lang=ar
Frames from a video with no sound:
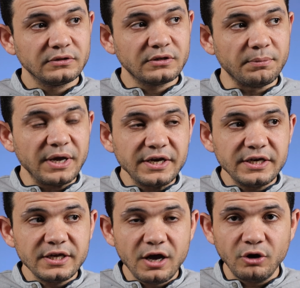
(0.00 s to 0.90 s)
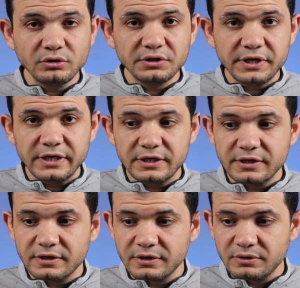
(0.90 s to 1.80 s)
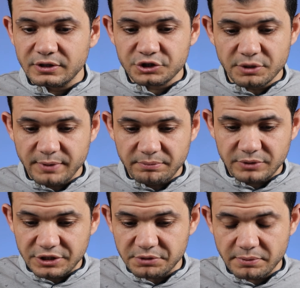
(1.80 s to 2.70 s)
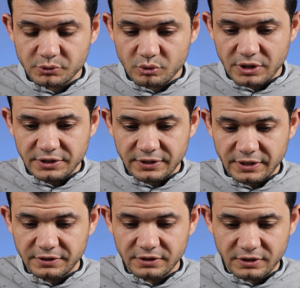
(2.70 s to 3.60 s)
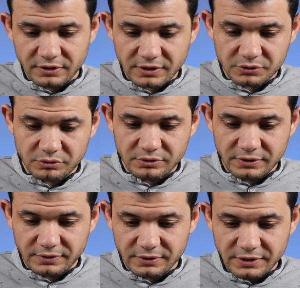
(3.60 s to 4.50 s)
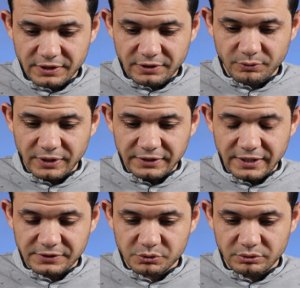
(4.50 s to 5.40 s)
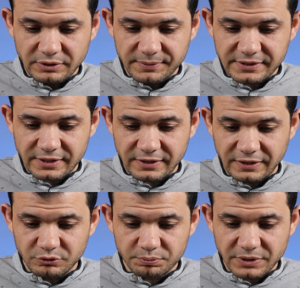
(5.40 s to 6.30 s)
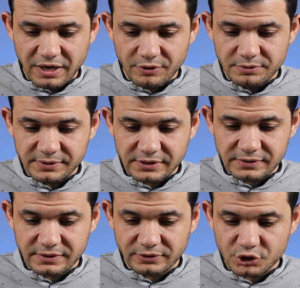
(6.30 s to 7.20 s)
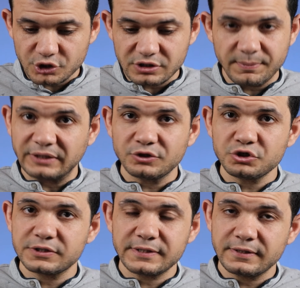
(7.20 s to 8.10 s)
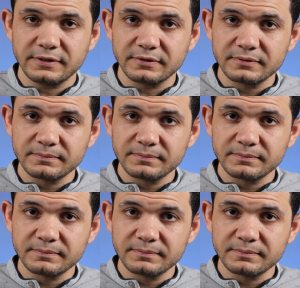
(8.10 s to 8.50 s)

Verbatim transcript: طب انا ليه احط رجل الشباب ده شباب صغير يعني انا اظن الولد العسول ده مثلا عنده بتاع حوالي مثلا 16 17 سنه